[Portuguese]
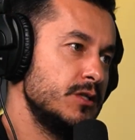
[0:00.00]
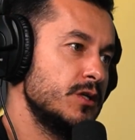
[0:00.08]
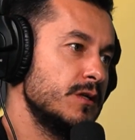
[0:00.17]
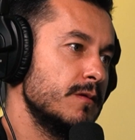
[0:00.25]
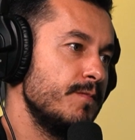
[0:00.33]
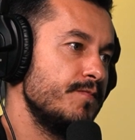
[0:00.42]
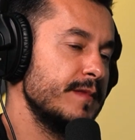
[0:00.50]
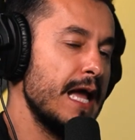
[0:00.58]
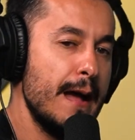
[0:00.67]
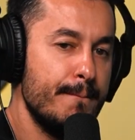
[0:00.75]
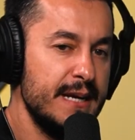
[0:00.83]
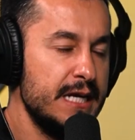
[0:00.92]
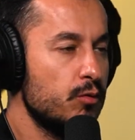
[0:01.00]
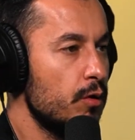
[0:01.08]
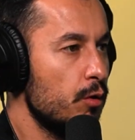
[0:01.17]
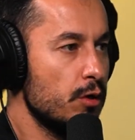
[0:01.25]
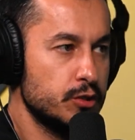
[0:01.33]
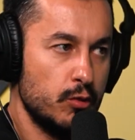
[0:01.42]
A relevância. Abrir com o
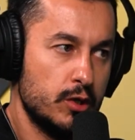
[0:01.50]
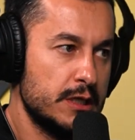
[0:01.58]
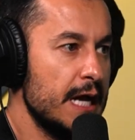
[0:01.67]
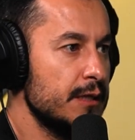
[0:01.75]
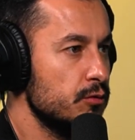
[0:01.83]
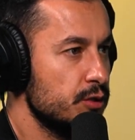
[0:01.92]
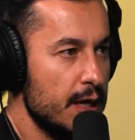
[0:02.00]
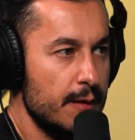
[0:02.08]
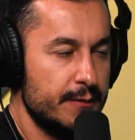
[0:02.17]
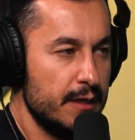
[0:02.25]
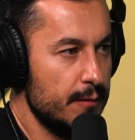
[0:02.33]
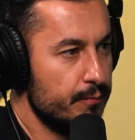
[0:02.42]
negócio lotado já, porque ah.